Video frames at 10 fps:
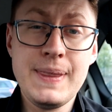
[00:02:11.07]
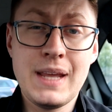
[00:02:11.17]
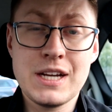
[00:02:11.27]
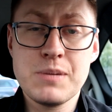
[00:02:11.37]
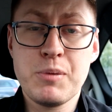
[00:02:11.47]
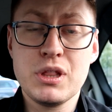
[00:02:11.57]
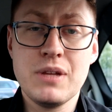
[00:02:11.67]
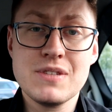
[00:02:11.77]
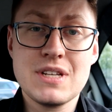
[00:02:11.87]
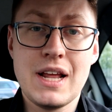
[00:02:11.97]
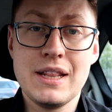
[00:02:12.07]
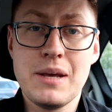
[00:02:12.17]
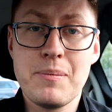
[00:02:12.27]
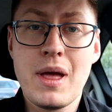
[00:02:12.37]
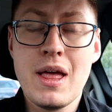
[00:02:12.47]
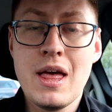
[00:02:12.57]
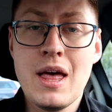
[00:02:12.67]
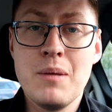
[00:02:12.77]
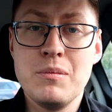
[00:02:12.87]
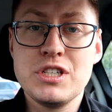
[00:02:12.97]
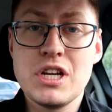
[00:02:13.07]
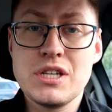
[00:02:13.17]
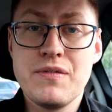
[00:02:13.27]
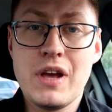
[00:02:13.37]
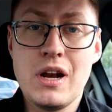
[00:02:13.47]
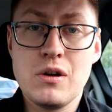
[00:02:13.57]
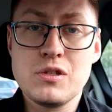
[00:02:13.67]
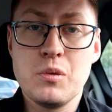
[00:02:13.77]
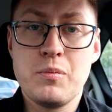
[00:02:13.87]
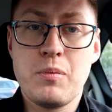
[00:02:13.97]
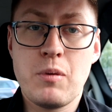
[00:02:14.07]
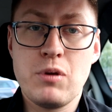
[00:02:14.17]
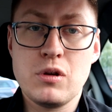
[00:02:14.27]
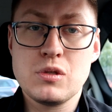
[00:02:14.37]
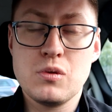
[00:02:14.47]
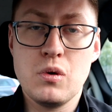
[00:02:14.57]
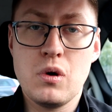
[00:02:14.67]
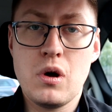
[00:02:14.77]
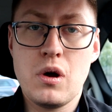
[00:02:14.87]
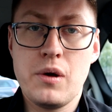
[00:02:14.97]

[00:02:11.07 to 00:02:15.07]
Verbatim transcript: Także pod tym względem myślę, że wiele osób po prostu